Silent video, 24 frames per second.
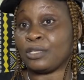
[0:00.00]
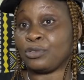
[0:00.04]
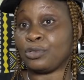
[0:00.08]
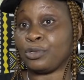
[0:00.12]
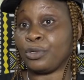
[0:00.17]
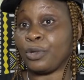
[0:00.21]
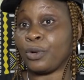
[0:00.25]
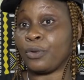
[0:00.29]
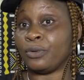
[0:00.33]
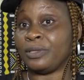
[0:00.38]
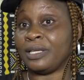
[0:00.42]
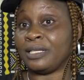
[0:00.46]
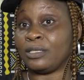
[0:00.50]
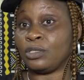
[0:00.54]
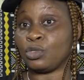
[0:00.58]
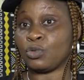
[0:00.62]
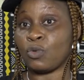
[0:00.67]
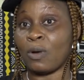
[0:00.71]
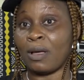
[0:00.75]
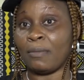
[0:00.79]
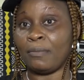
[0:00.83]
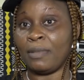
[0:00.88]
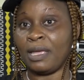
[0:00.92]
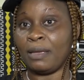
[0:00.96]
à se connaître
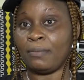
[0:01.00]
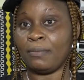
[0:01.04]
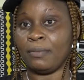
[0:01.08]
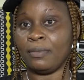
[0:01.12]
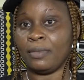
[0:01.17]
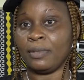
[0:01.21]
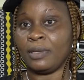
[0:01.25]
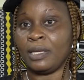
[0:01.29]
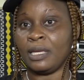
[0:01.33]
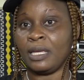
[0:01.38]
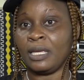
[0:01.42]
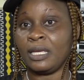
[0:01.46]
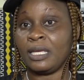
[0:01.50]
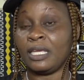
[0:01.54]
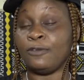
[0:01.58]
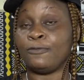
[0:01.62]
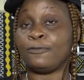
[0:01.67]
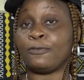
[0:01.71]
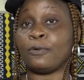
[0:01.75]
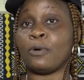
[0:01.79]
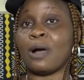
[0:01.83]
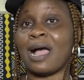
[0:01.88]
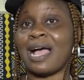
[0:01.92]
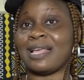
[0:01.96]
soi-même, il
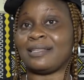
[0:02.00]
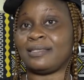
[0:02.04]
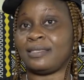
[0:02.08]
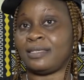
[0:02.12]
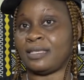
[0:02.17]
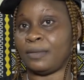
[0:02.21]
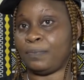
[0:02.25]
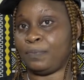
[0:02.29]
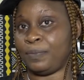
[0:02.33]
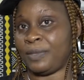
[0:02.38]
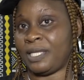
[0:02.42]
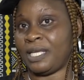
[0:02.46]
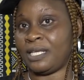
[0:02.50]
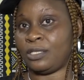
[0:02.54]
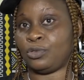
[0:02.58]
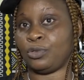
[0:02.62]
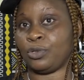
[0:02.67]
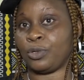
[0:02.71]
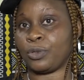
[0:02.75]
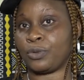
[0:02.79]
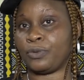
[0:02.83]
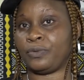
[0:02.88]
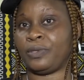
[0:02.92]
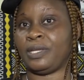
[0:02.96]
faut accepter
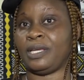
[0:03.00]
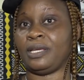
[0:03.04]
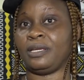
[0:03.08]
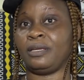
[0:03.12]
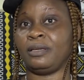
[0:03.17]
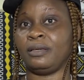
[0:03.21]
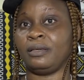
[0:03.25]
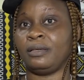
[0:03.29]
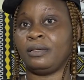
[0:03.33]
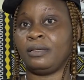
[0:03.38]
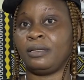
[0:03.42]
ce qu'on est.